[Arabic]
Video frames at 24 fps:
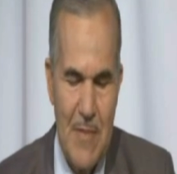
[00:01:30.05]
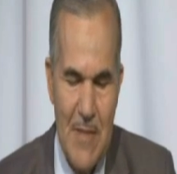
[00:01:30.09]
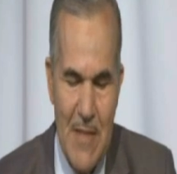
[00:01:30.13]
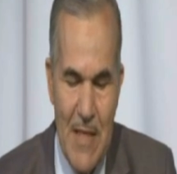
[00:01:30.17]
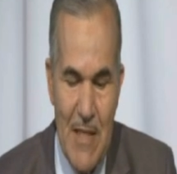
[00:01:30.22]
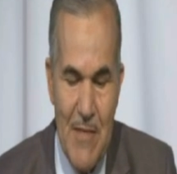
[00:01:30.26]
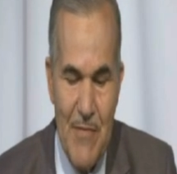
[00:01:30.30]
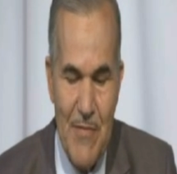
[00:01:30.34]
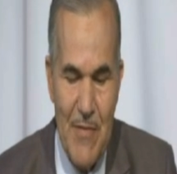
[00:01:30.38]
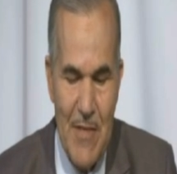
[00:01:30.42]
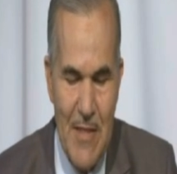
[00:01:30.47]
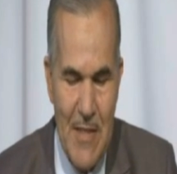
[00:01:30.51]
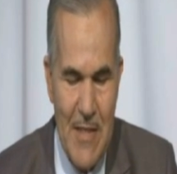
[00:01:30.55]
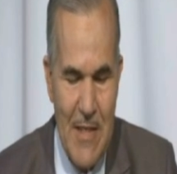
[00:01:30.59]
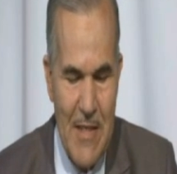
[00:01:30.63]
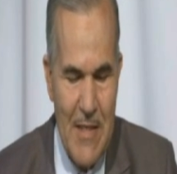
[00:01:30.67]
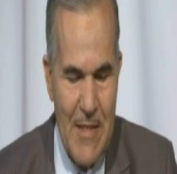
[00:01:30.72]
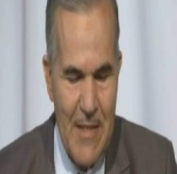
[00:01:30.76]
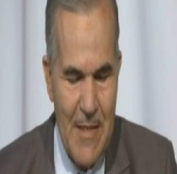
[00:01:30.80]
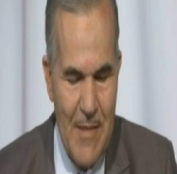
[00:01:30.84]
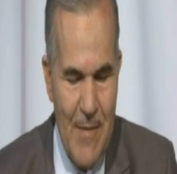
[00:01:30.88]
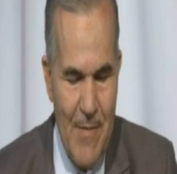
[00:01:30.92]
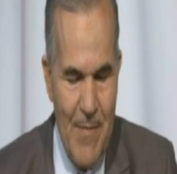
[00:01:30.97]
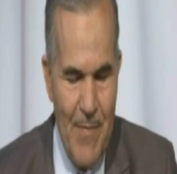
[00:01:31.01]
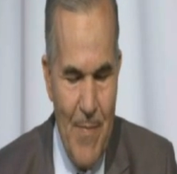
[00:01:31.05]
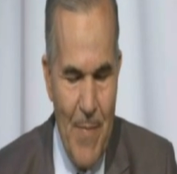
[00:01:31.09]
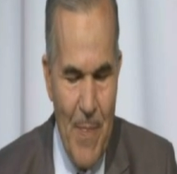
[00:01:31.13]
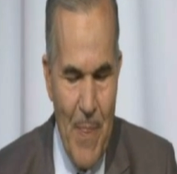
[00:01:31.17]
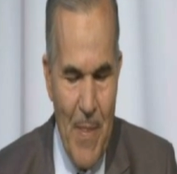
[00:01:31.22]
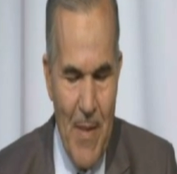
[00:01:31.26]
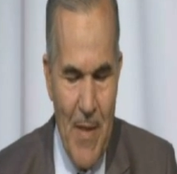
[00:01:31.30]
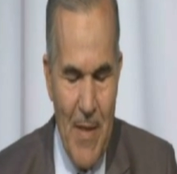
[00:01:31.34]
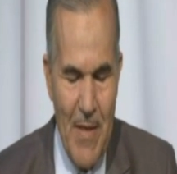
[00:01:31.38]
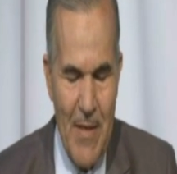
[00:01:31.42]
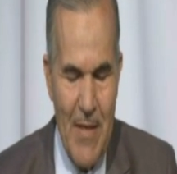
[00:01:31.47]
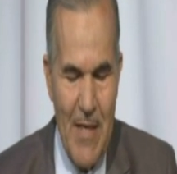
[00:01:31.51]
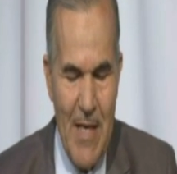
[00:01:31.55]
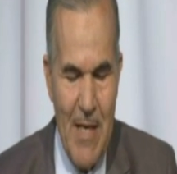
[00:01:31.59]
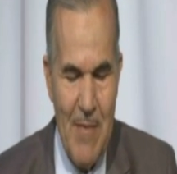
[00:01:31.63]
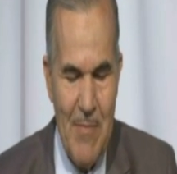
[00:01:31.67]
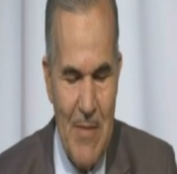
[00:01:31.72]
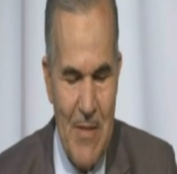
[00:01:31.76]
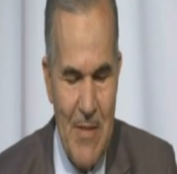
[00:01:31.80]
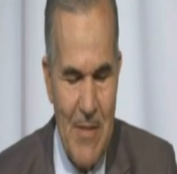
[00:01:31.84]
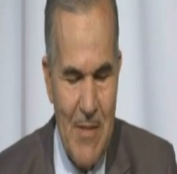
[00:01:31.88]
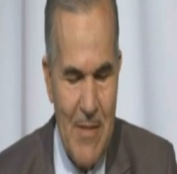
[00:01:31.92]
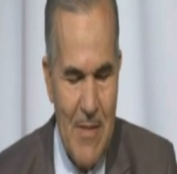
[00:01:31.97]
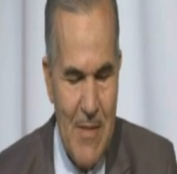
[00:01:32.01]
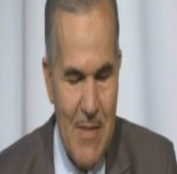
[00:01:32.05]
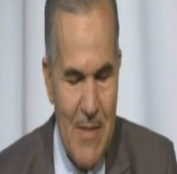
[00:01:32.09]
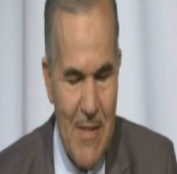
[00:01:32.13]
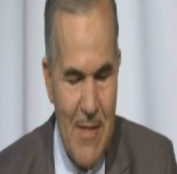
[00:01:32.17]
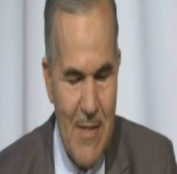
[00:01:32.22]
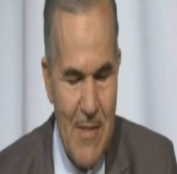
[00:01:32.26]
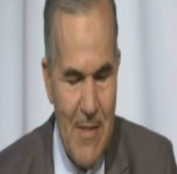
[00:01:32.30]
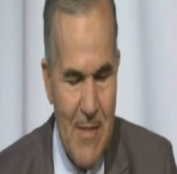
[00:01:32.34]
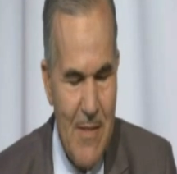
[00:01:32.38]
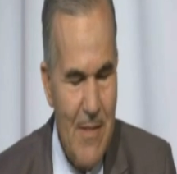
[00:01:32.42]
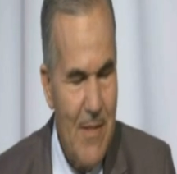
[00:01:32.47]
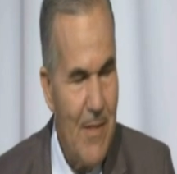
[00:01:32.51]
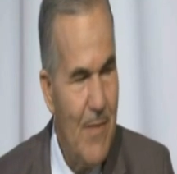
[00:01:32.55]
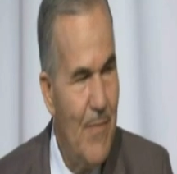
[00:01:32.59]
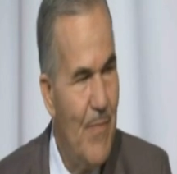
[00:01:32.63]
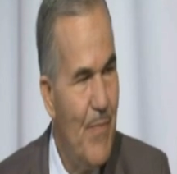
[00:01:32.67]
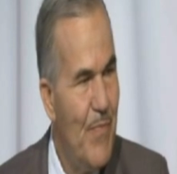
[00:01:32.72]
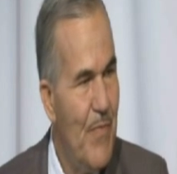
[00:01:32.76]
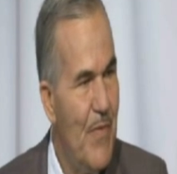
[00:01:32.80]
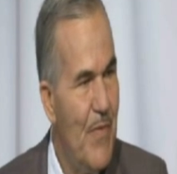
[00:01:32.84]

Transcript: كيف كان العمل السياسي